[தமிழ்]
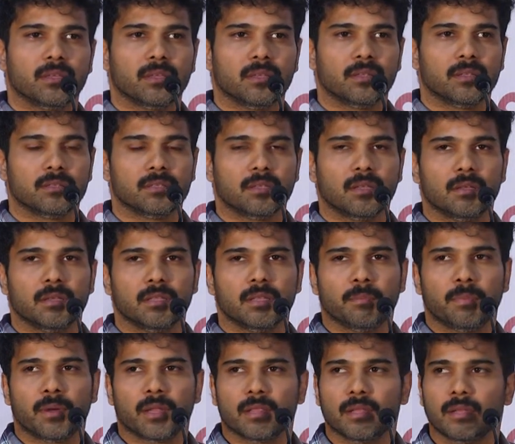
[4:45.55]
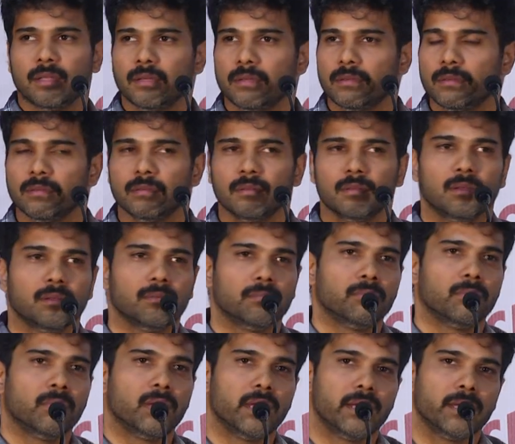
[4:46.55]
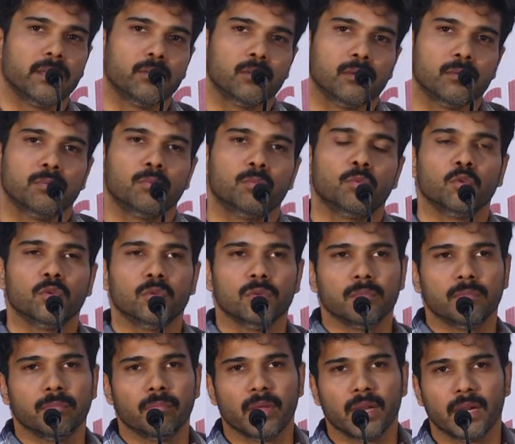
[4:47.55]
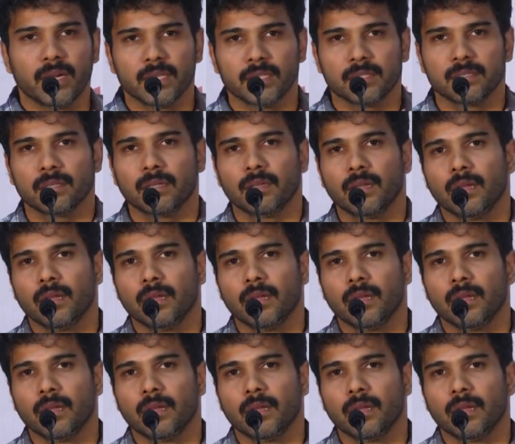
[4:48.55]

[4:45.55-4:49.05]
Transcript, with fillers: இந்த சா இந்த படத்தில் ஆல்ரெடி ஒரு மூணு மெலடிஸ்